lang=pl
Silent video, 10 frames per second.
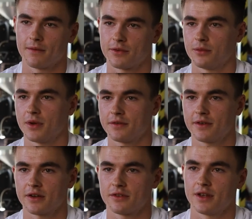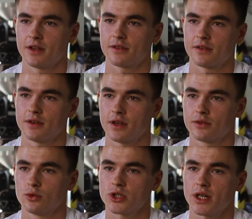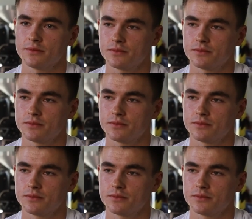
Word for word: w sumie w każdej jest, jest duża.